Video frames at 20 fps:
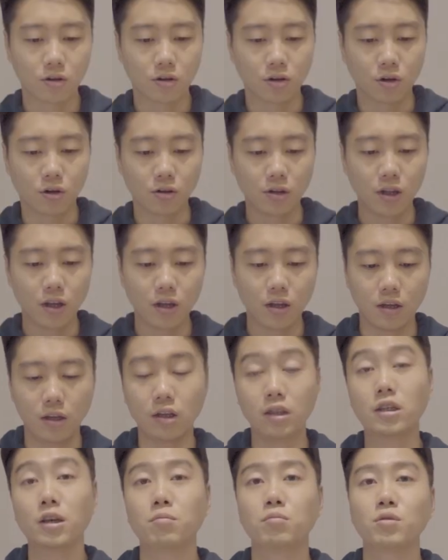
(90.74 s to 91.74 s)
그런데
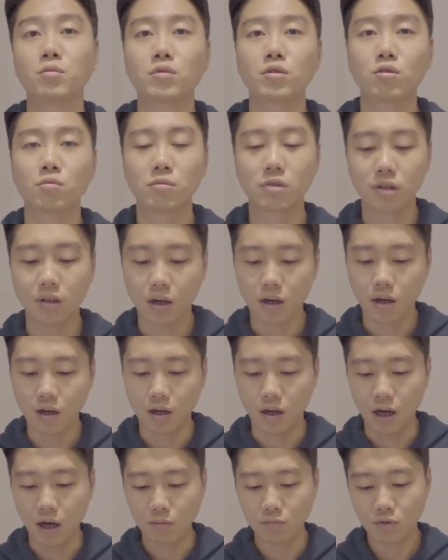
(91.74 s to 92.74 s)
이 제품을 좀
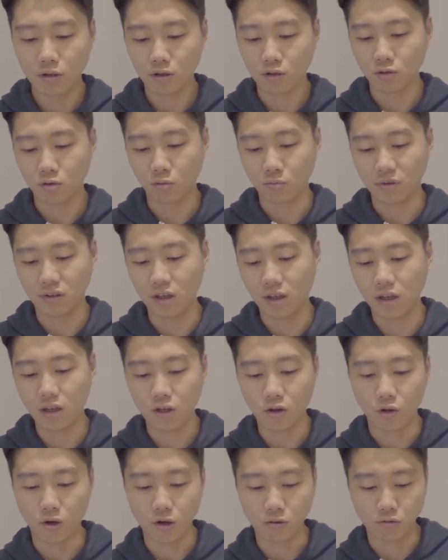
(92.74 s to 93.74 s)
쓰다가 아무래도 좀
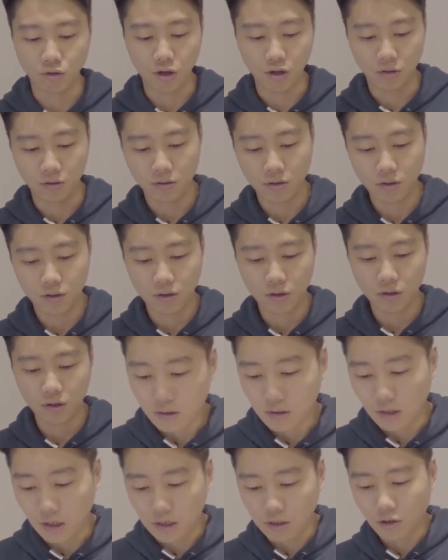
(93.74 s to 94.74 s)
질리더라고요
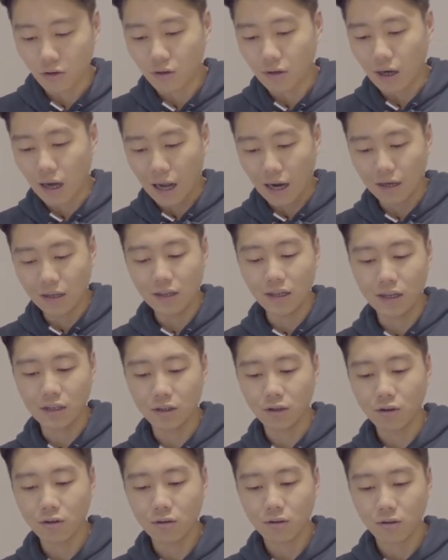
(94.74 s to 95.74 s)
그래서
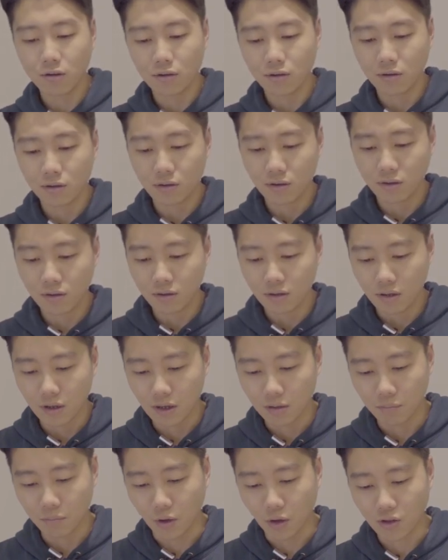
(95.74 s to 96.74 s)
알리에서
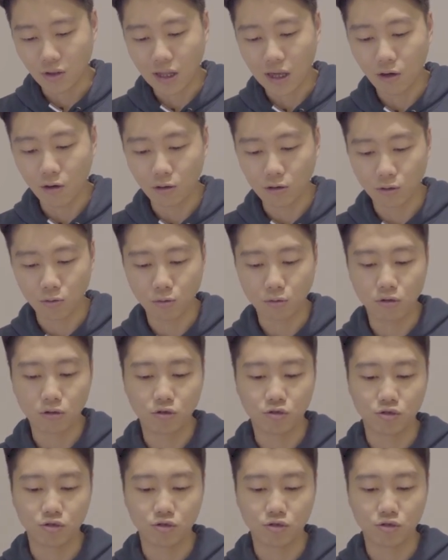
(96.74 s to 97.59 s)
한 몇 달러 정도를